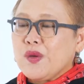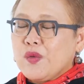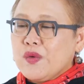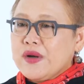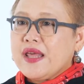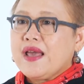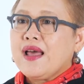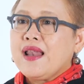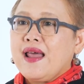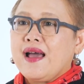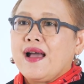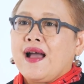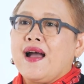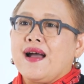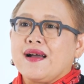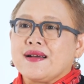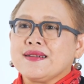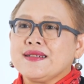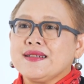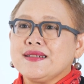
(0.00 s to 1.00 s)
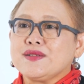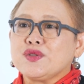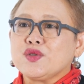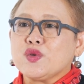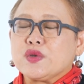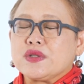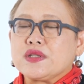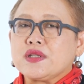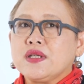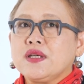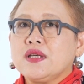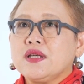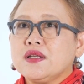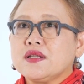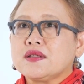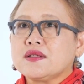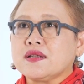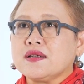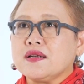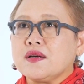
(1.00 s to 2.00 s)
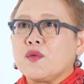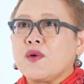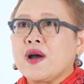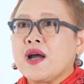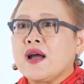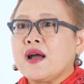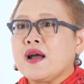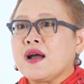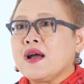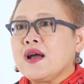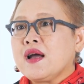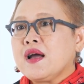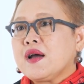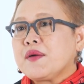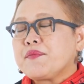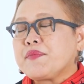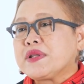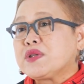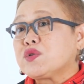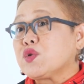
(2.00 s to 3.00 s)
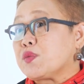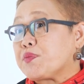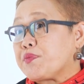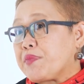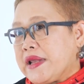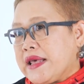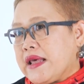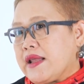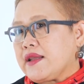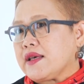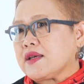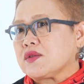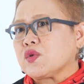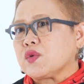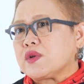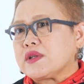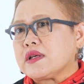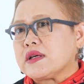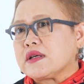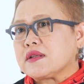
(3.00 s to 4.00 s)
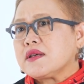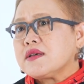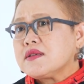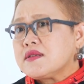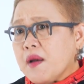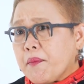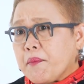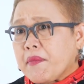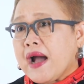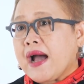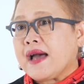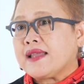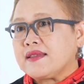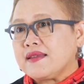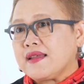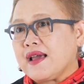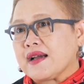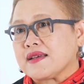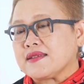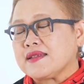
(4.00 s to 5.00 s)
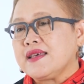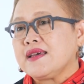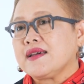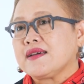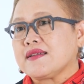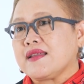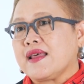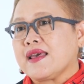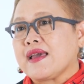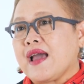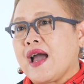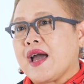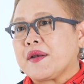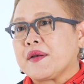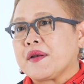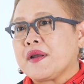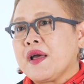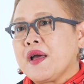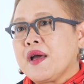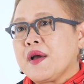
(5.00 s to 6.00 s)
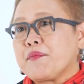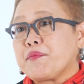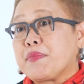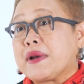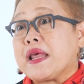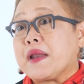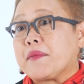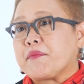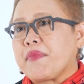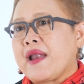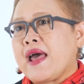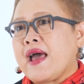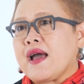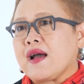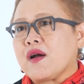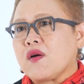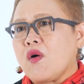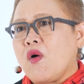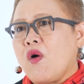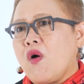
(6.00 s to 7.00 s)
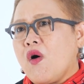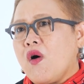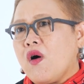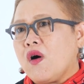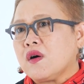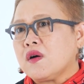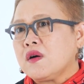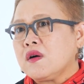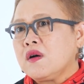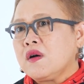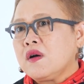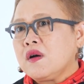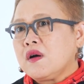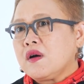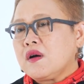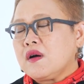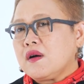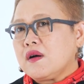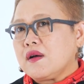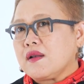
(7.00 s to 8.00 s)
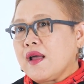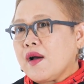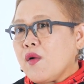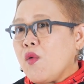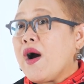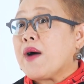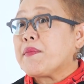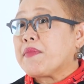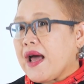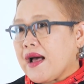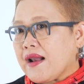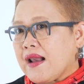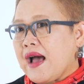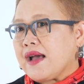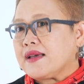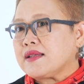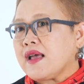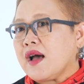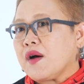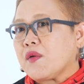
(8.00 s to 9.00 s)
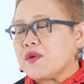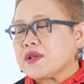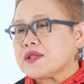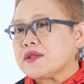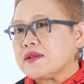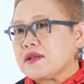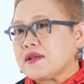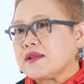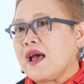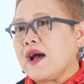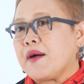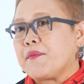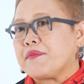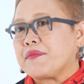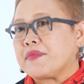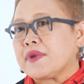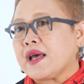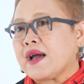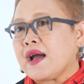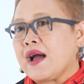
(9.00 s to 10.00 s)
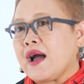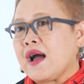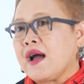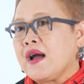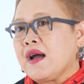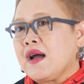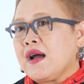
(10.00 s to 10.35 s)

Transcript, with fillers: ตรงนี้แหละค่ะคือจุดที่ถือว่าเป็นจุดเปลี่ยนอีกจุดหนึ่งที่สำคัญอย่างยิ่งในการเปลี่ยนแปลงของและความหลากหลายทางวัฒนธรรมนะคะ